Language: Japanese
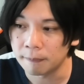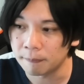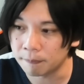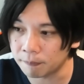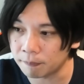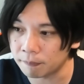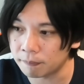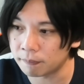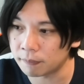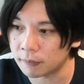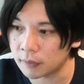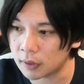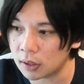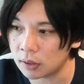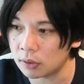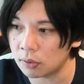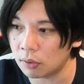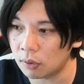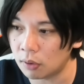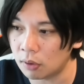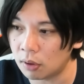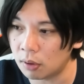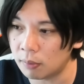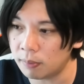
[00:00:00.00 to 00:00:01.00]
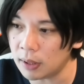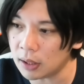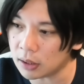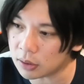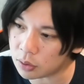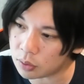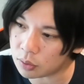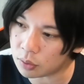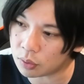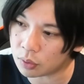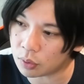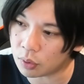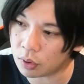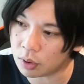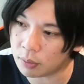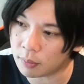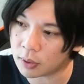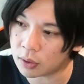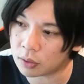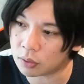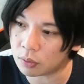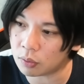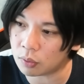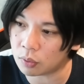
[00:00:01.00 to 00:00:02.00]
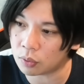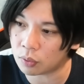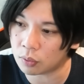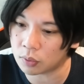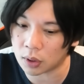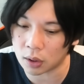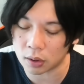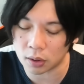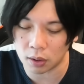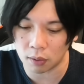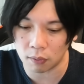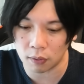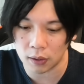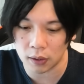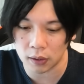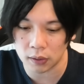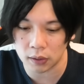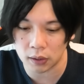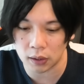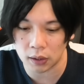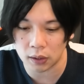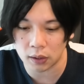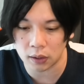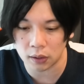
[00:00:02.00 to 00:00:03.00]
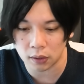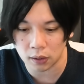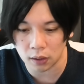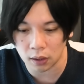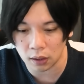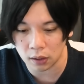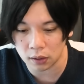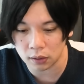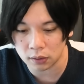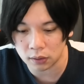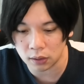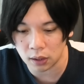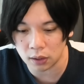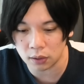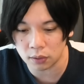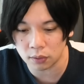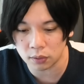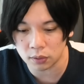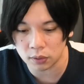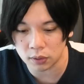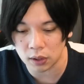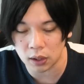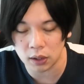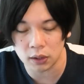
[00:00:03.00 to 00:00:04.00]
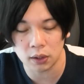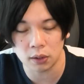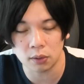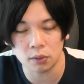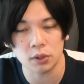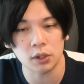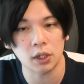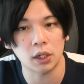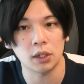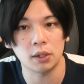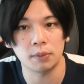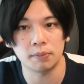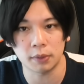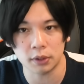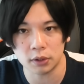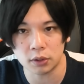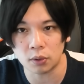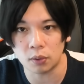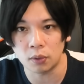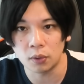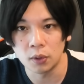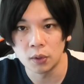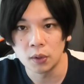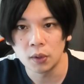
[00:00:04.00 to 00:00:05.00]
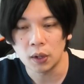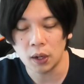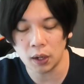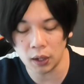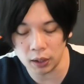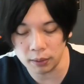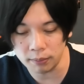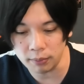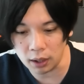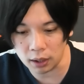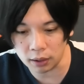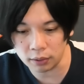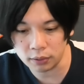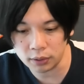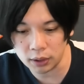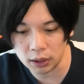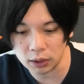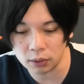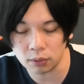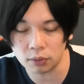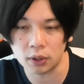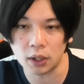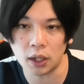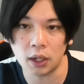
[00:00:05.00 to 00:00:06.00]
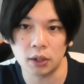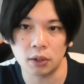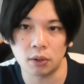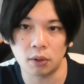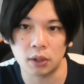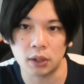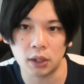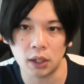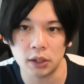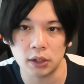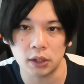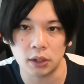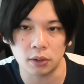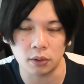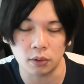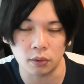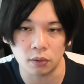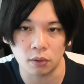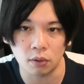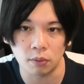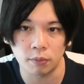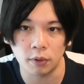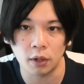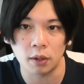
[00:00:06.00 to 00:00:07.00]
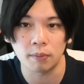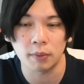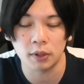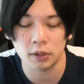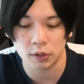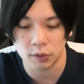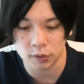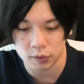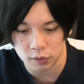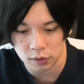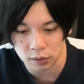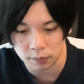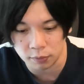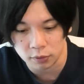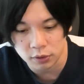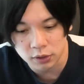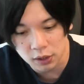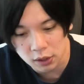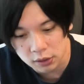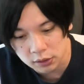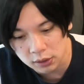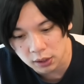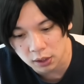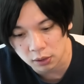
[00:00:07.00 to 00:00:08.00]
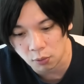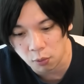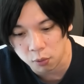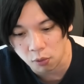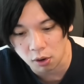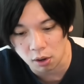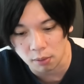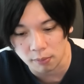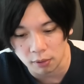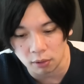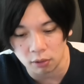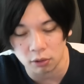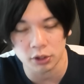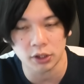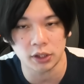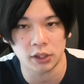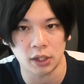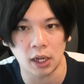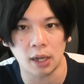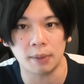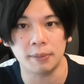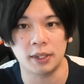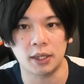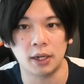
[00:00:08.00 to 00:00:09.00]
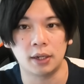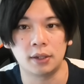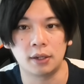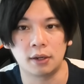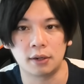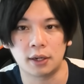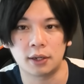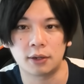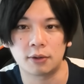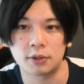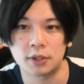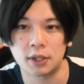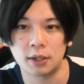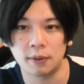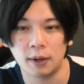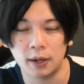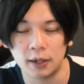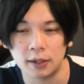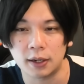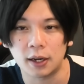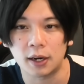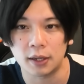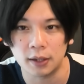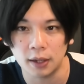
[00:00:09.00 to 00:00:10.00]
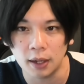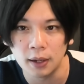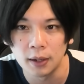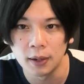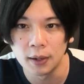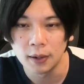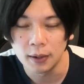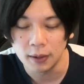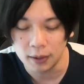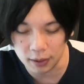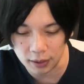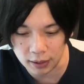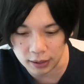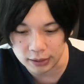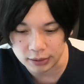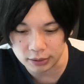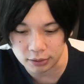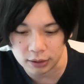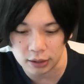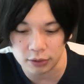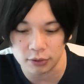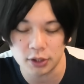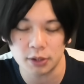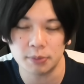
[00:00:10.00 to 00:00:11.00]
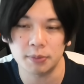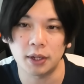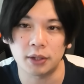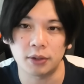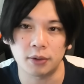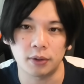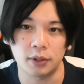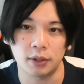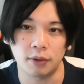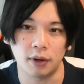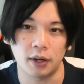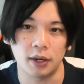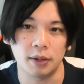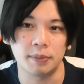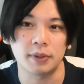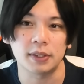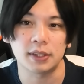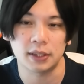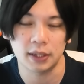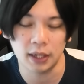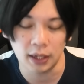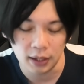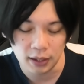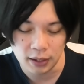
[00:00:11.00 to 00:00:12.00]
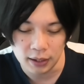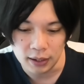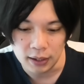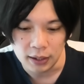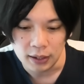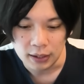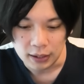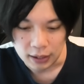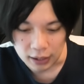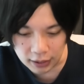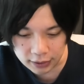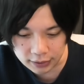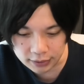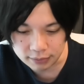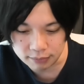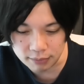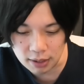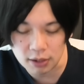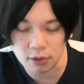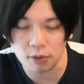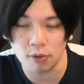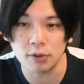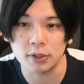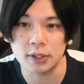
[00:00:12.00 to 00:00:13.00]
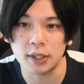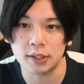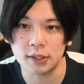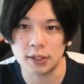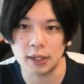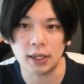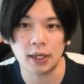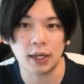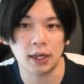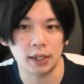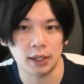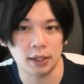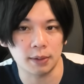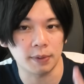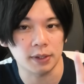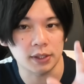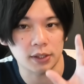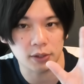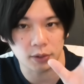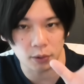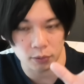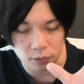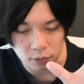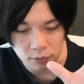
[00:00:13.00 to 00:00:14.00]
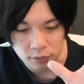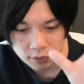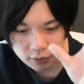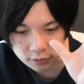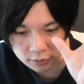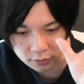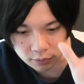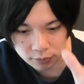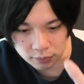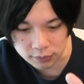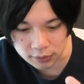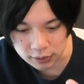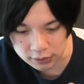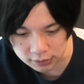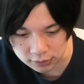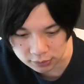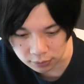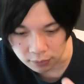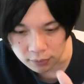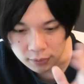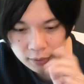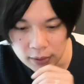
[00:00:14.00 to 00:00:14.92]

うん、けど、まあちょっと今のところどうなるかわかんないかなっていうぐらいでございますと。はい。まあある程度の難易度は出してくると思いますし、もしかしたらここも欲しいなみたいになる可能性はあるからね。はい。ちょっと楽しみなとこではありますね。はい。で、豪絶が光きますよというとこですと。